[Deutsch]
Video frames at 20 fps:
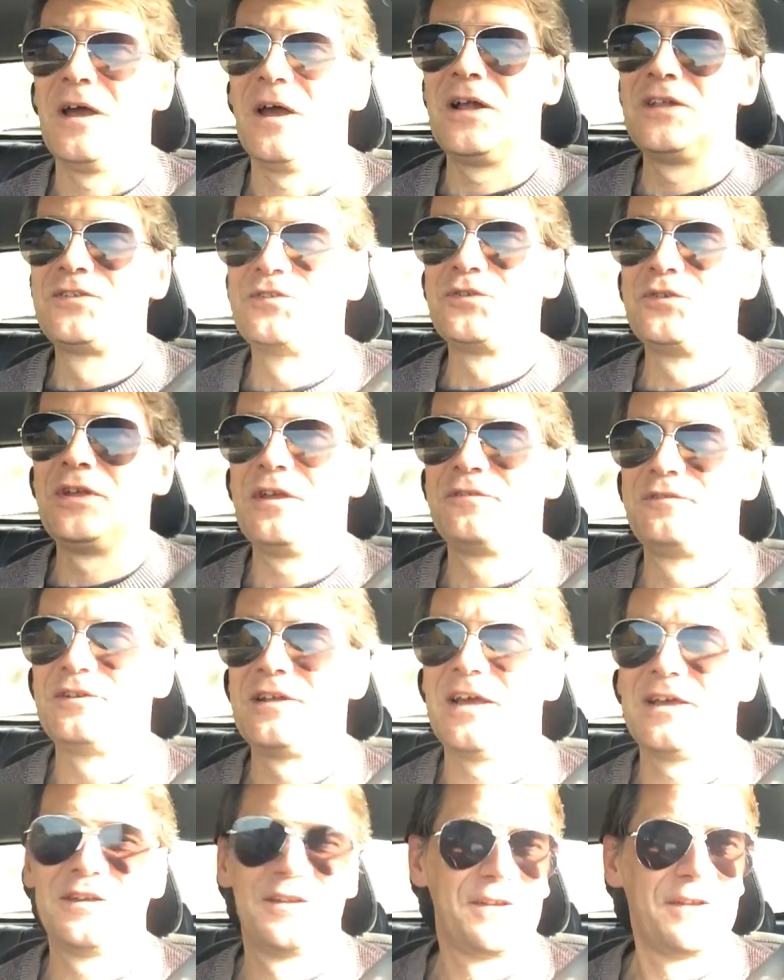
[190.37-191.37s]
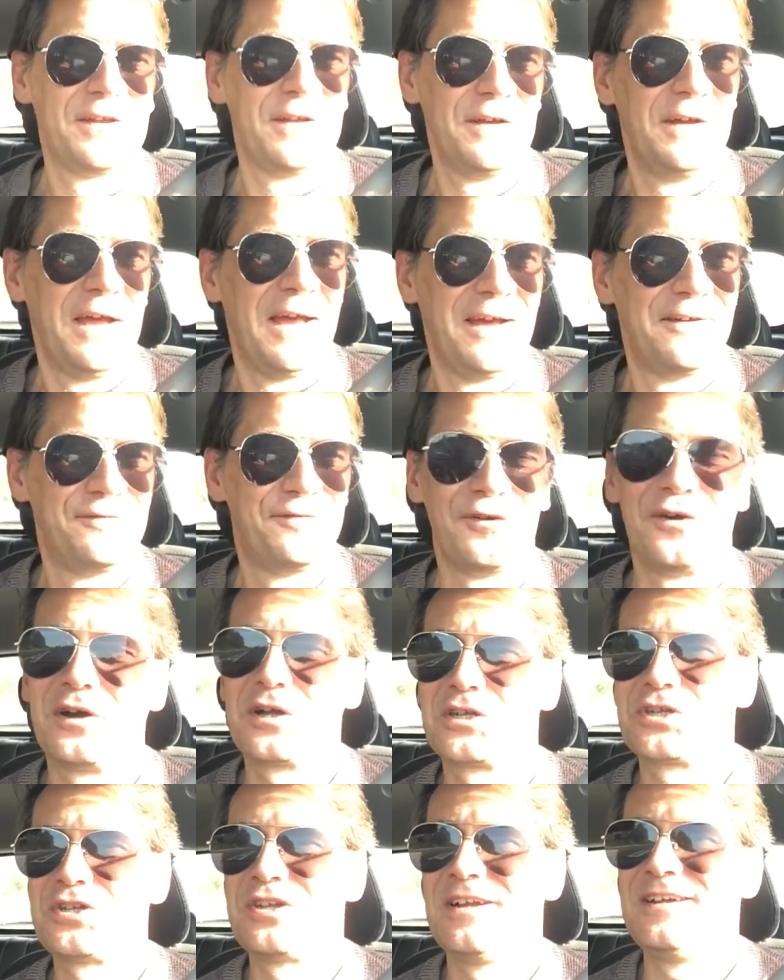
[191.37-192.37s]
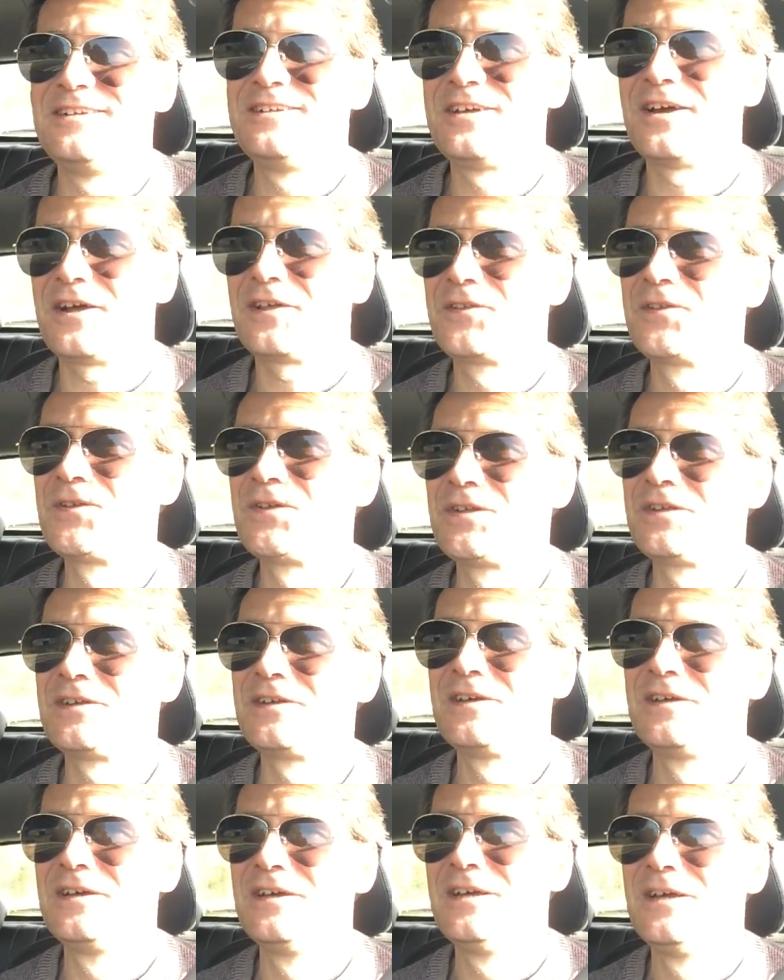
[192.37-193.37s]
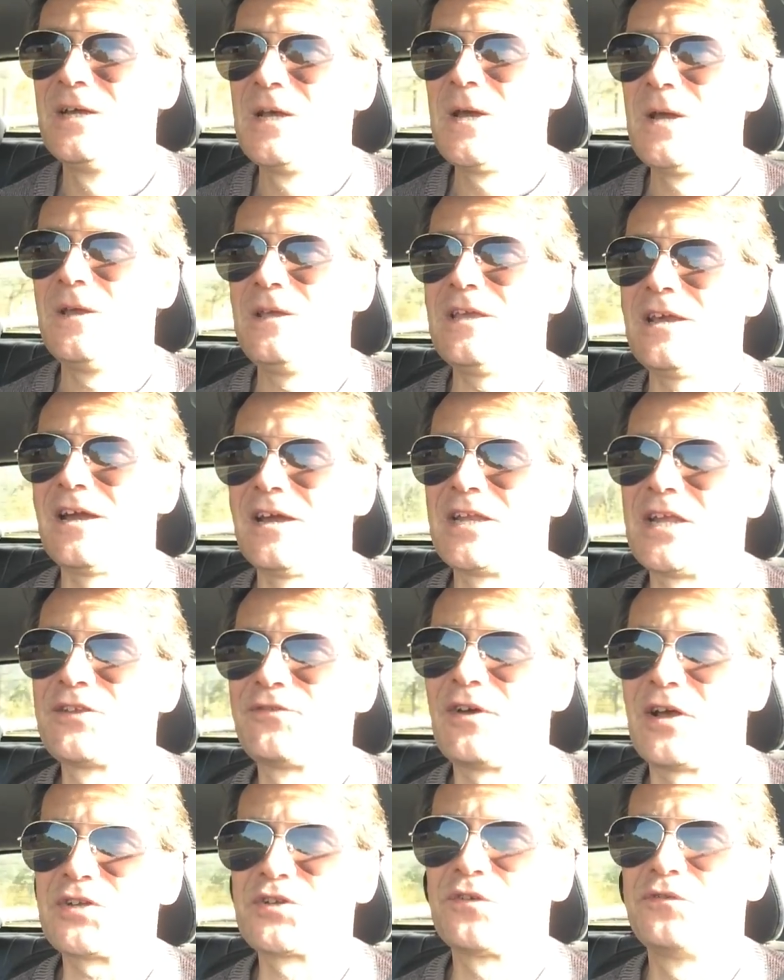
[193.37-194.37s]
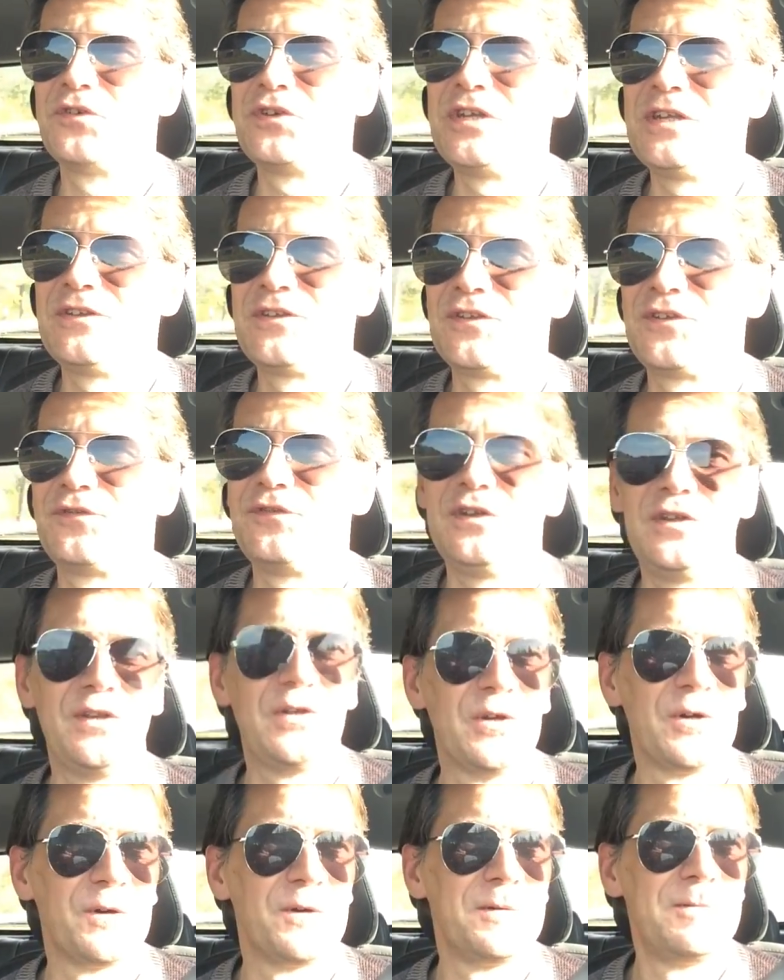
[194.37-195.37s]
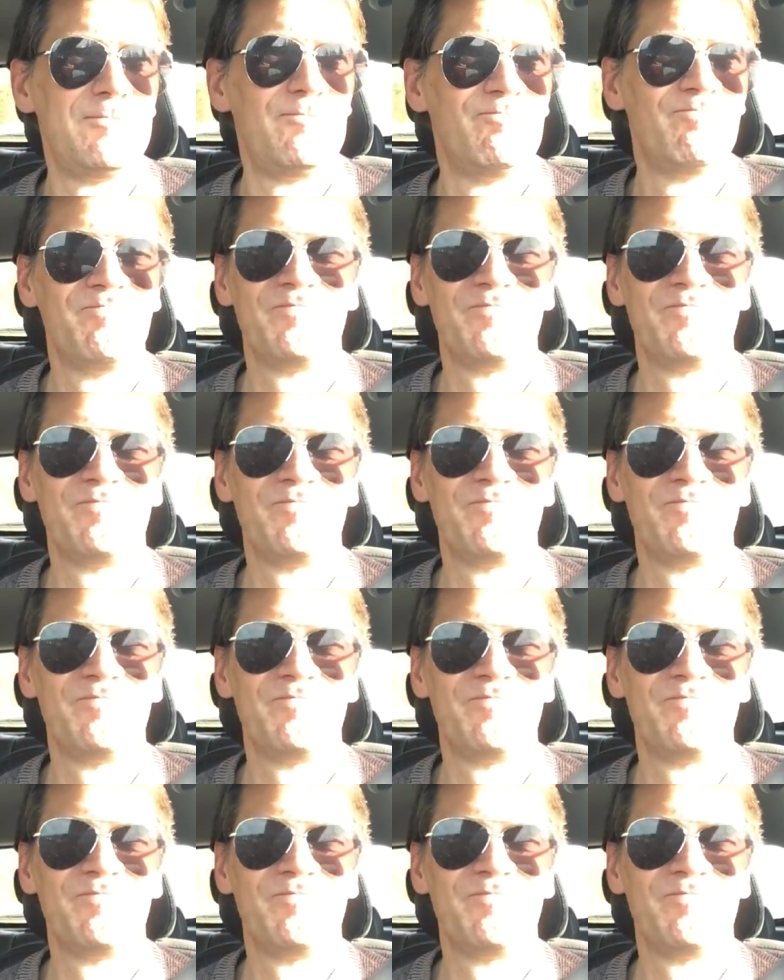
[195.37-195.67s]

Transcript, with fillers: als du dir vielleicht vorgestellt hast. Ja, das war schon für dieses Video.